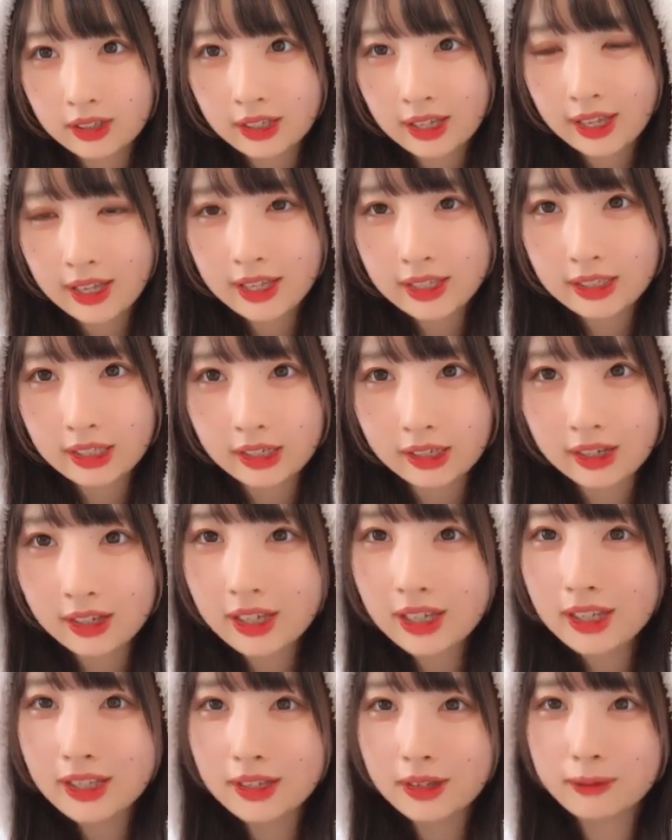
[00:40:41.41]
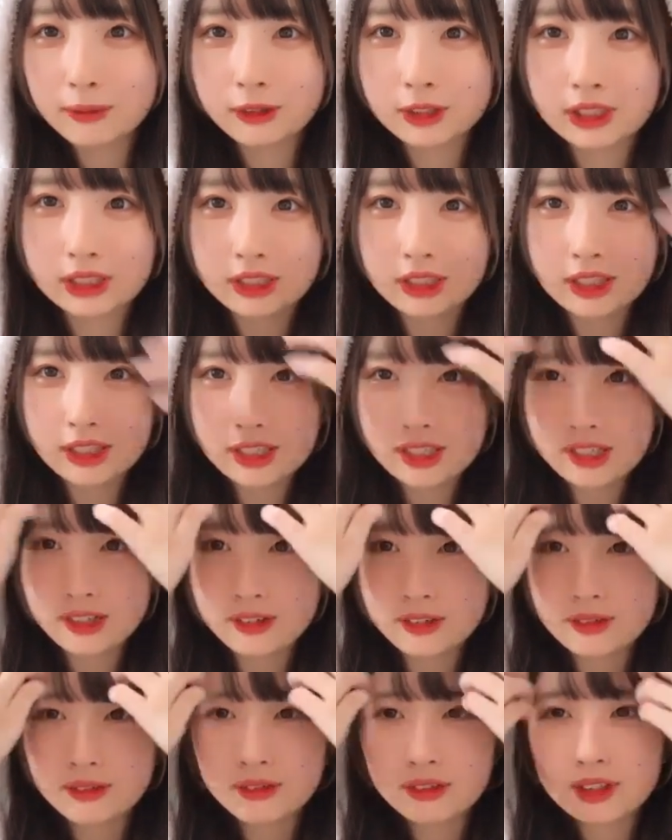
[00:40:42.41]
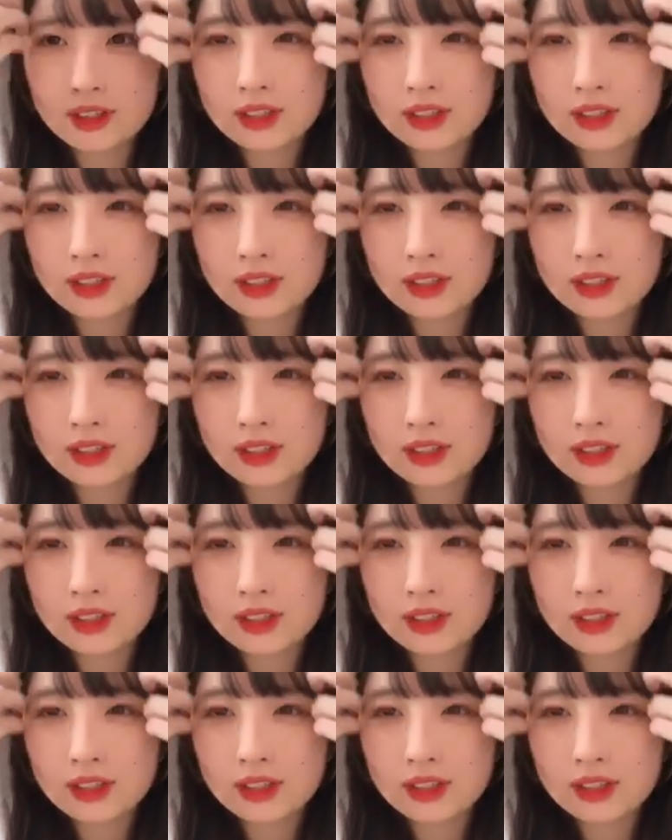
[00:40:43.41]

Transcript: かやねんかやねんも絶対いけるよ